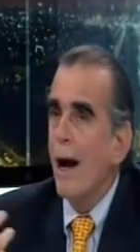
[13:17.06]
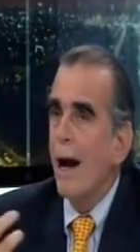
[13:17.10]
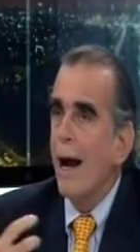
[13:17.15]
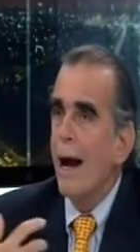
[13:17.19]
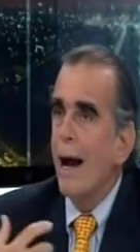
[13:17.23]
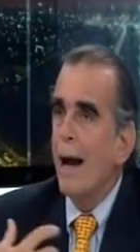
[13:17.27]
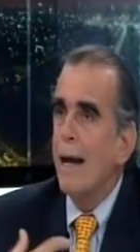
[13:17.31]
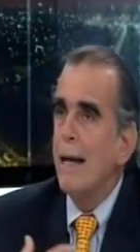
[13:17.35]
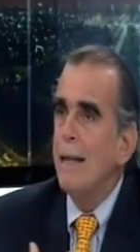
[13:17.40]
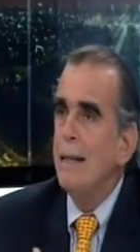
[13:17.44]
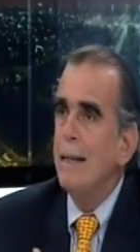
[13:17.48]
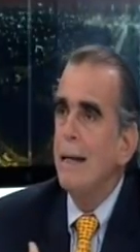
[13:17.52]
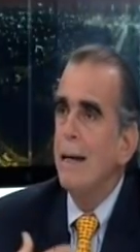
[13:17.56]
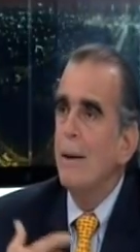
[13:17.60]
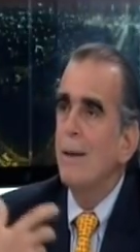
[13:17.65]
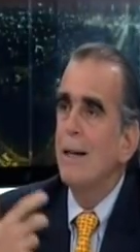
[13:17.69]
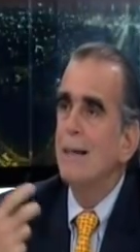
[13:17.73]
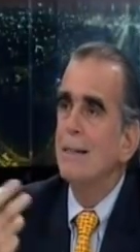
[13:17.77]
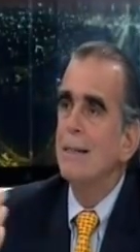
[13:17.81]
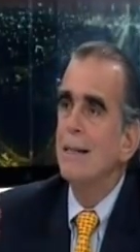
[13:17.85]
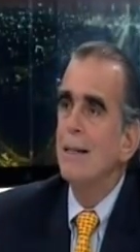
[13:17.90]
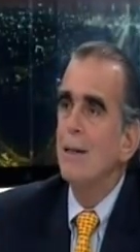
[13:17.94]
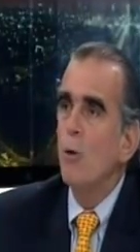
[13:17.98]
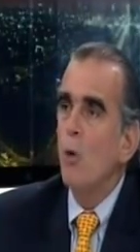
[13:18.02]
gente que van
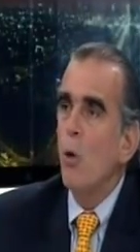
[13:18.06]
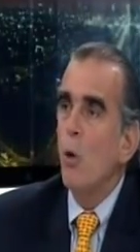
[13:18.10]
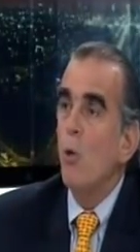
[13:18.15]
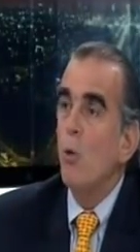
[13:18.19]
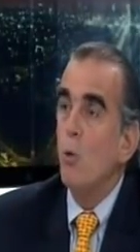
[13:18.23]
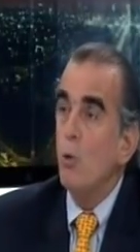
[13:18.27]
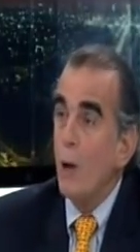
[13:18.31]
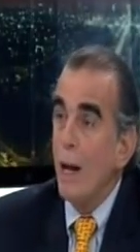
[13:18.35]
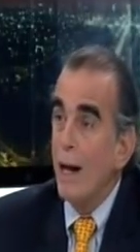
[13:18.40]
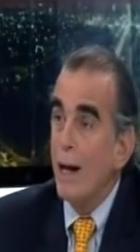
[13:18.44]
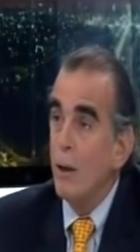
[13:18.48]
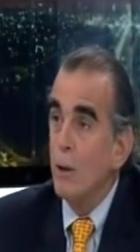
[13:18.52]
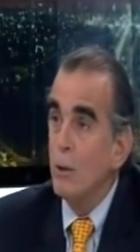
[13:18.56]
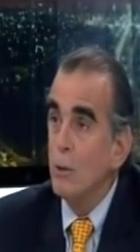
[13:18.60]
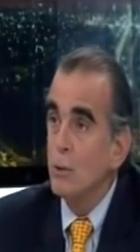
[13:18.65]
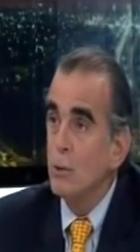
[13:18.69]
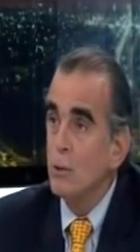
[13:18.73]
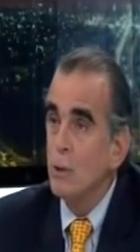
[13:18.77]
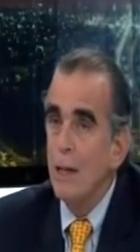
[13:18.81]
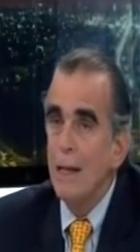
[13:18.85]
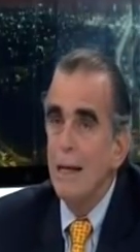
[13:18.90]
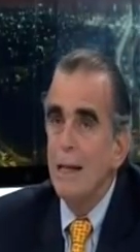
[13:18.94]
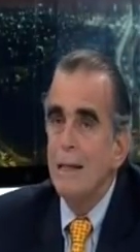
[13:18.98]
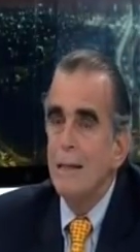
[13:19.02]
a ser los
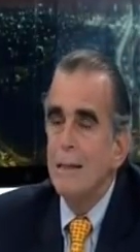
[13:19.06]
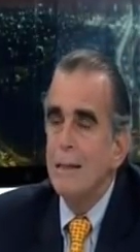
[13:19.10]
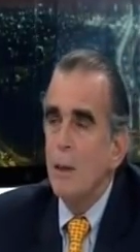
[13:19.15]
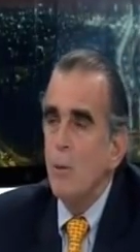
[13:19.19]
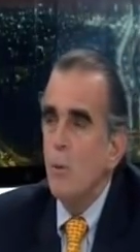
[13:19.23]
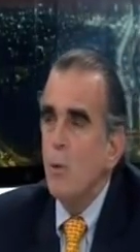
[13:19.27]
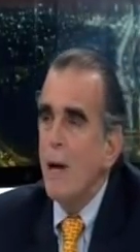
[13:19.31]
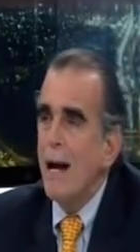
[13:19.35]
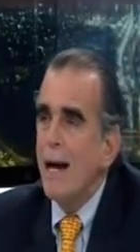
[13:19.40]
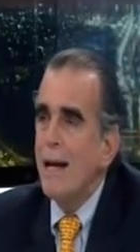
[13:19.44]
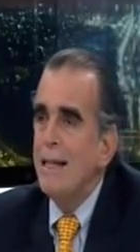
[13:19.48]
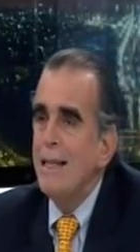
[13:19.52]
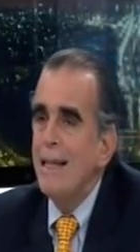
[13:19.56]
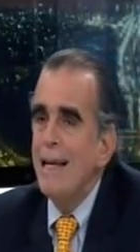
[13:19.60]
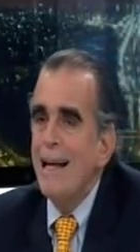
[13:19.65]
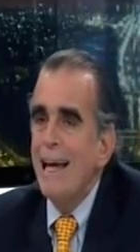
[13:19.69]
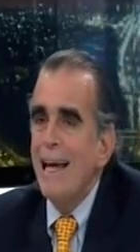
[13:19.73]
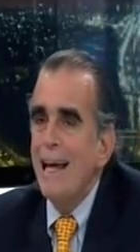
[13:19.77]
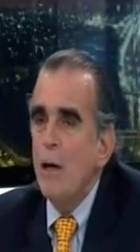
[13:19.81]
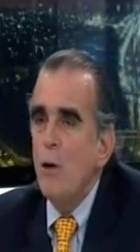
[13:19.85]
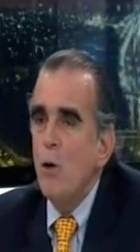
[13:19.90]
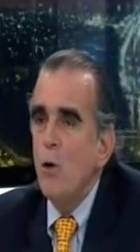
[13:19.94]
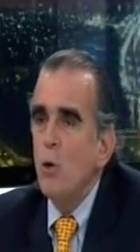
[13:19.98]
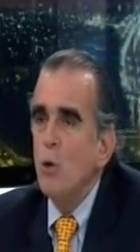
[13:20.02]
jurados, se busca gente
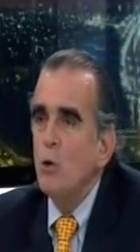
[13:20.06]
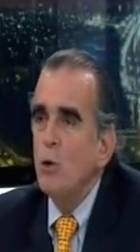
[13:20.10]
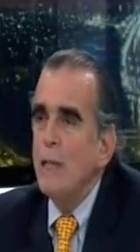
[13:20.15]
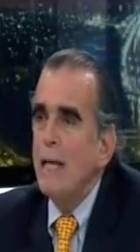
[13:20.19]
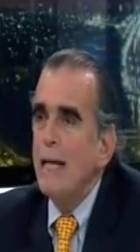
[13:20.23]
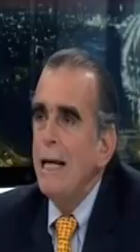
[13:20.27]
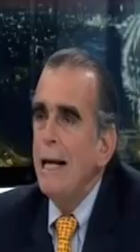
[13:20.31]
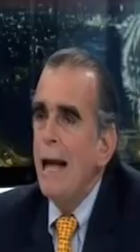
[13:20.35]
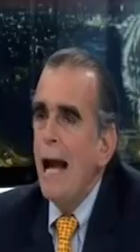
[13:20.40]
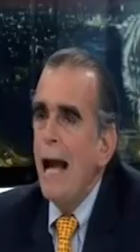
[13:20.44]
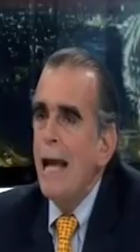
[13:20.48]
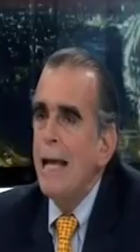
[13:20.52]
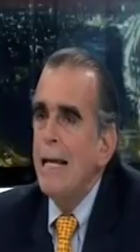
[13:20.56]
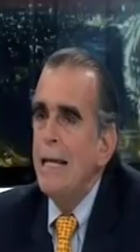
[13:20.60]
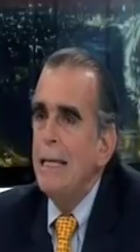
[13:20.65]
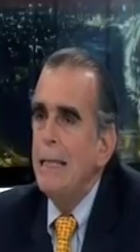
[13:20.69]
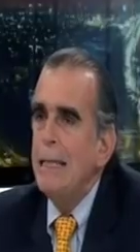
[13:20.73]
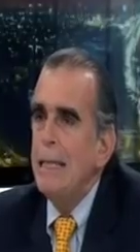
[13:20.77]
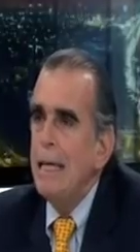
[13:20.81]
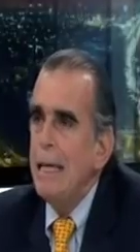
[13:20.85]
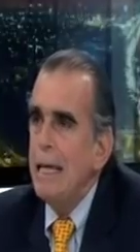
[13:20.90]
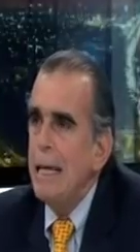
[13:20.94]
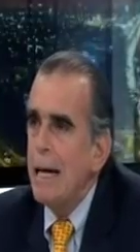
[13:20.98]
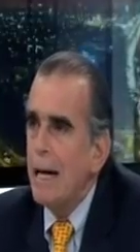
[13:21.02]
que no tenga
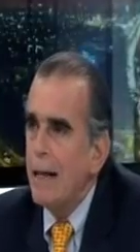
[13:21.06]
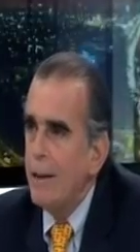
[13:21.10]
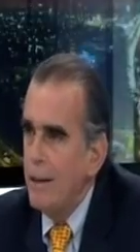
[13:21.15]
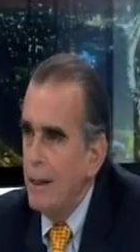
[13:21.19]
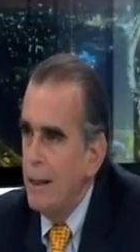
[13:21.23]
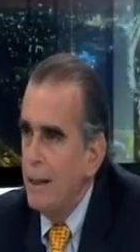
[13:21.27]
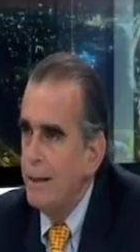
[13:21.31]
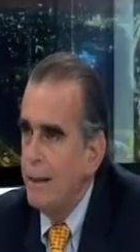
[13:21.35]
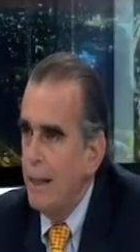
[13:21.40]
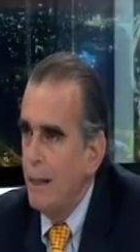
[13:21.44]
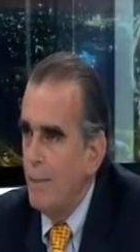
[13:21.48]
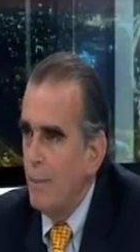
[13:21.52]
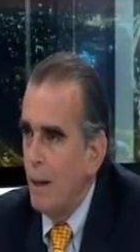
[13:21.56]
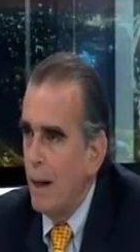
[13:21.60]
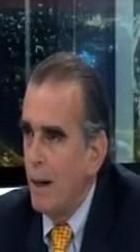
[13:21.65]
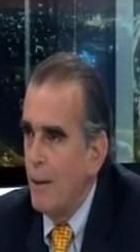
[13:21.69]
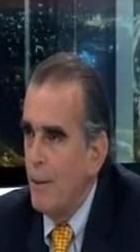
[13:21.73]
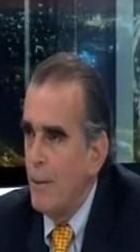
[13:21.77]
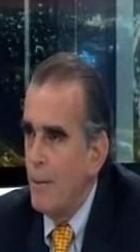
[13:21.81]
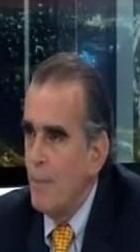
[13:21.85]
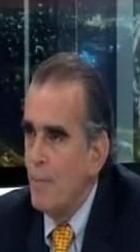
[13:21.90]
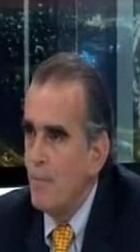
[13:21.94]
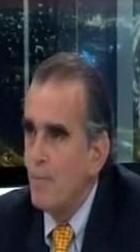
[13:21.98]
idea de del tema.